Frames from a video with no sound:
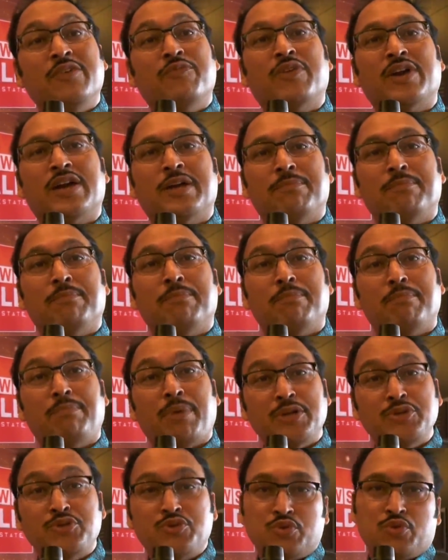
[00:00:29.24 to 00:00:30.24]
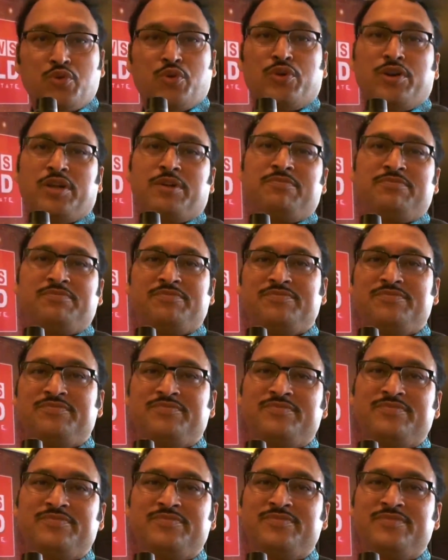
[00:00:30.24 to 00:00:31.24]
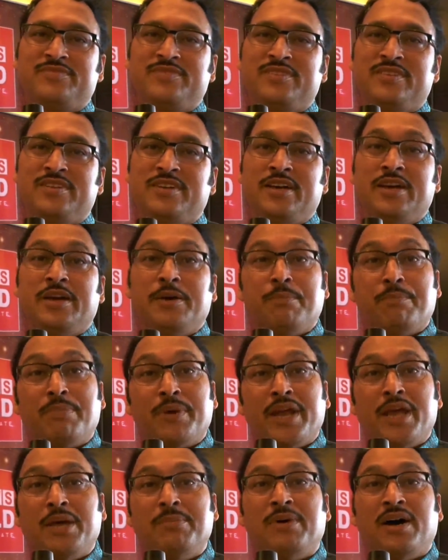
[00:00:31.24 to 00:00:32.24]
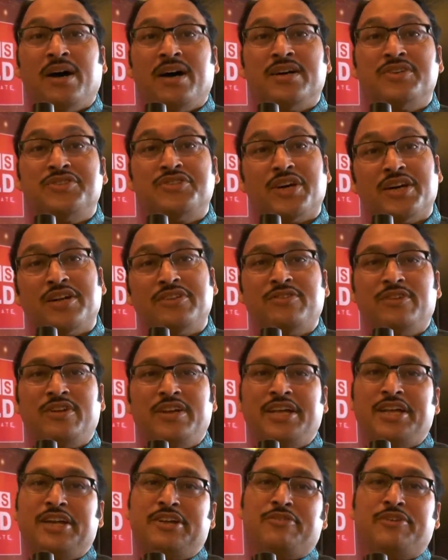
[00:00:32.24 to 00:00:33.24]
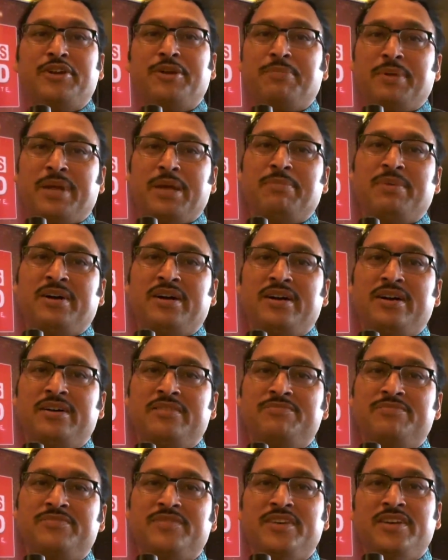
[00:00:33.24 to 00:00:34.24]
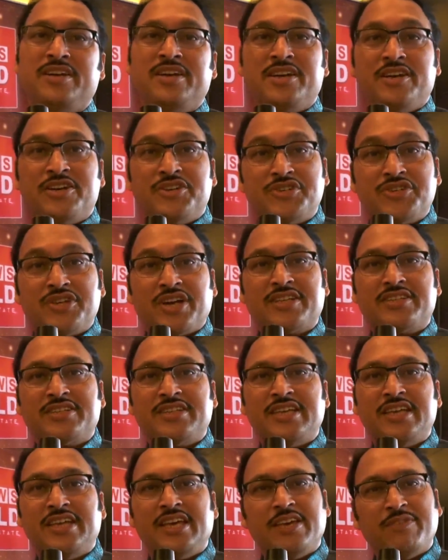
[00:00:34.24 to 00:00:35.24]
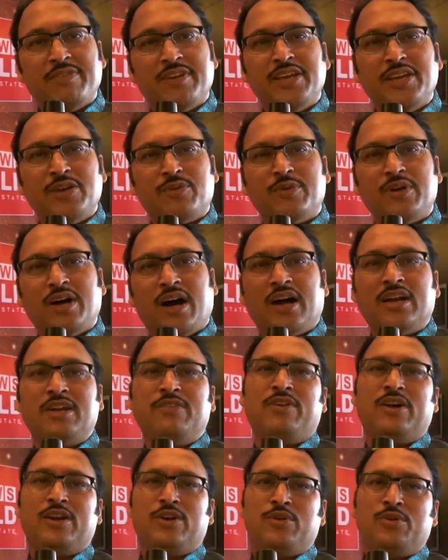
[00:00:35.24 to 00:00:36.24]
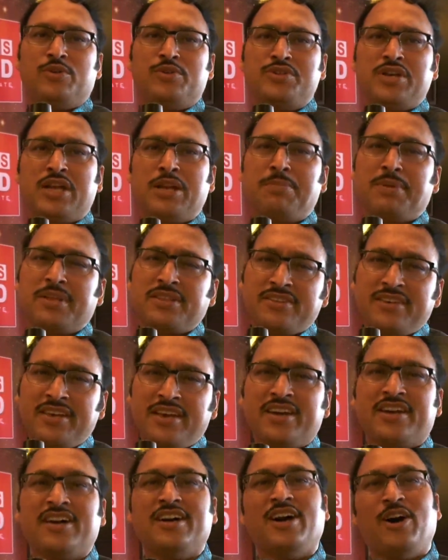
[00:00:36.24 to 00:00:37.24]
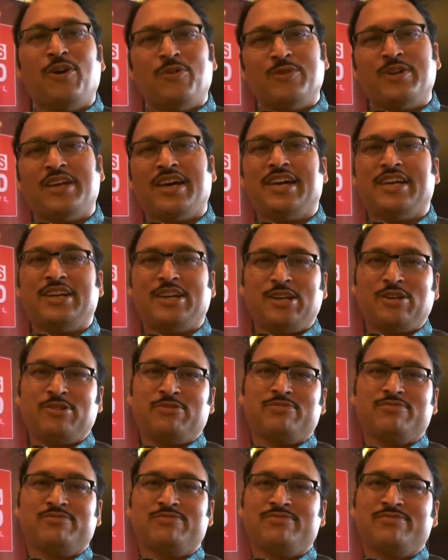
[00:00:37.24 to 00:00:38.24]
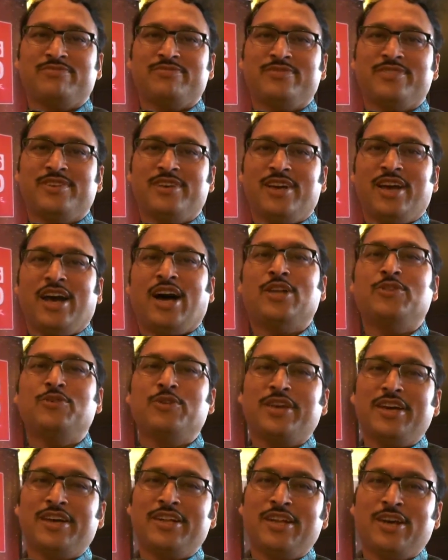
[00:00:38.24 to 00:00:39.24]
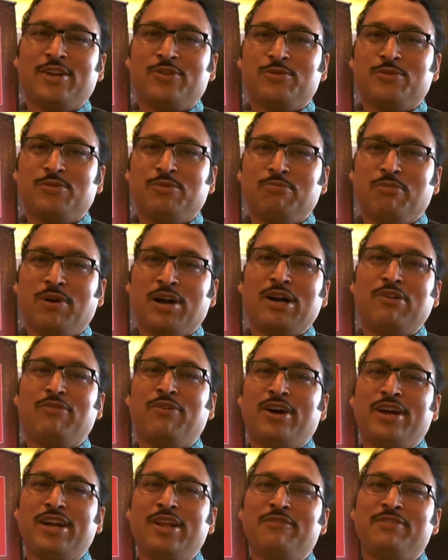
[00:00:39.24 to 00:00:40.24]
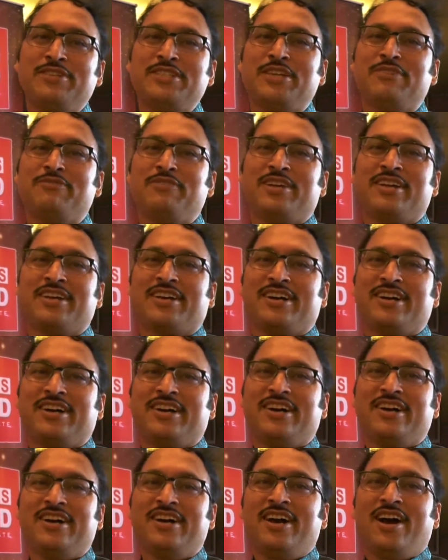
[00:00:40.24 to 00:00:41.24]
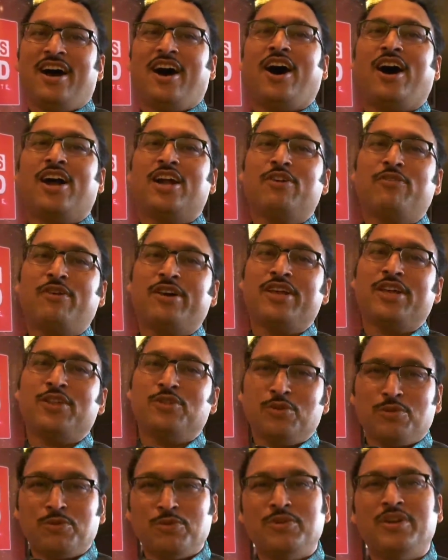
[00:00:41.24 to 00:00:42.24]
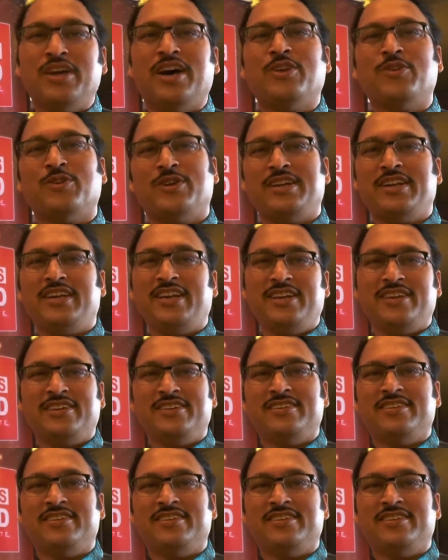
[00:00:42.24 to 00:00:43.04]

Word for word: ఇవ్వడం పంచుకోవడం ప్రేమ షరతులు లేనటువంటి ప్రేమ శక్తి ఇవన్నీ కూడా ఆడవారిలో చాలా ప్రత్యేకంగా ఉంటాయన్నట్టు అందుకే అన్నారు మగవాడి విజయం వెనక ఆడవారు ఎందుకు ఉన్నారు అంటే